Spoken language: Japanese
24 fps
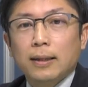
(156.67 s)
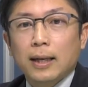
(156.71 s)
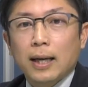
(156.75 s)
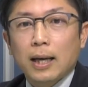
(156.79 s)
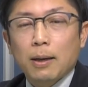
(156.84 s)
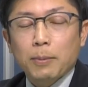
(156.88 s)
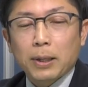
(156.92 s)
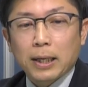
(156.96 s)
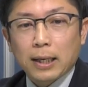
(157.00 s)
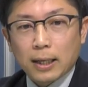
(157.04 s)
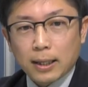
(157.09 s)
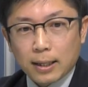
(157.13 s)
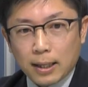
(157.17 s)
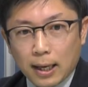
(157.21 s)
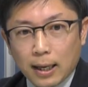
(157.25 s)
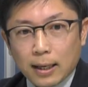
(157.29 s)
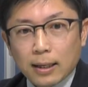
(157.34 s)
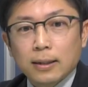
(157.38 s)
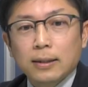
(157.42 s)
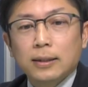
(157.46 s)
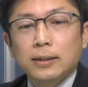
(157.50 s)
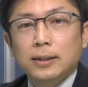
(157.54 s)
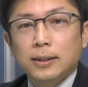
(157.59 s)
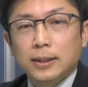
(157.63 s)
悩まないで
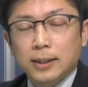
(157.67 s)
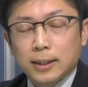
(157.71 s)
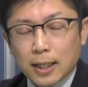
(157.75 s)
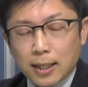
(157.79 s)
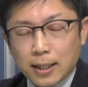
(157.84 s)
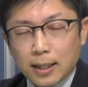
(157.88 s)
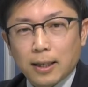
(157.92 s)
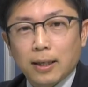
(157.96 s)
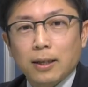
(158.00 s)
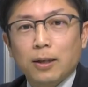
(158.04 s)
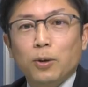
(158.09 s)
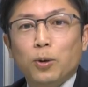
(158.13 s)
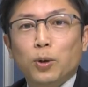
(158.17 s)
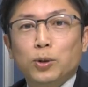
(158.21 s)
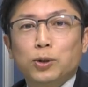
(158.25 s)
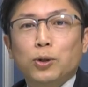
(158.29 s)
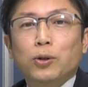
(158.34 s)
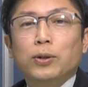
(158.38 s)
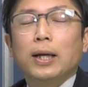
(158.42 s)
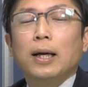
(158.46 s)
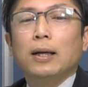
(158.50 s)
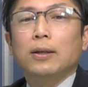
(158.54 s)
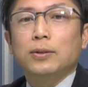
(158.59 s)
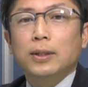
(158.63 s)
是非ご
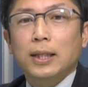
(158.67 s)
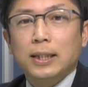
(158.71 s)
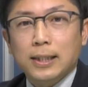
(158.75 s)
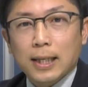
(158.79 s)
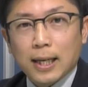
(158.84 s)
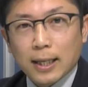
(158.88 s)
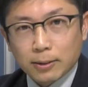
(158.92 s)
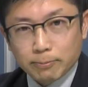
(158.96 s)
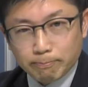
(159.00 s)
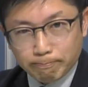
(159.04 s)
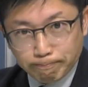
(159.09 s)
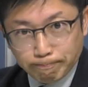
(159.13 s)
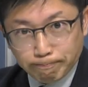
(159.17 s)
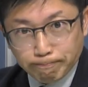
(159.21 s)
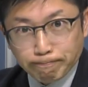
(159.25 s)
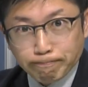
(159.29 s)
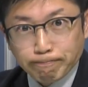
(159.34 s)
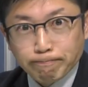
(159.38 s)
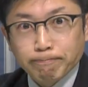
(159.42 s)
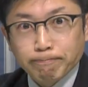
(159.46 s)
相談ください